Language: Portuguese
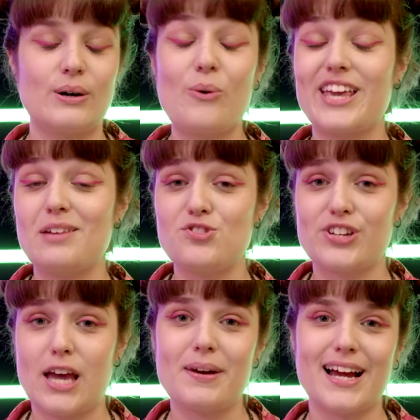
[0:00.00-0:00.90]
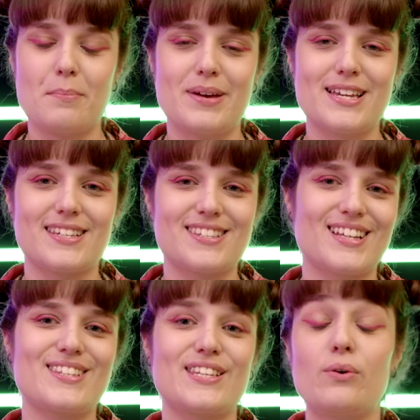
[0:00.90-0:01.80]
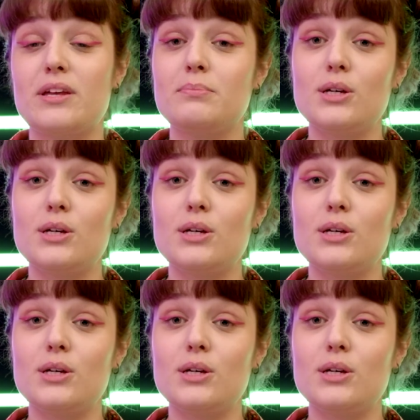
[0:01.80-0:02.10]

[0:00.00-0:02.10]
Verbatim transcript: O game de quebra-cabeças nasceu em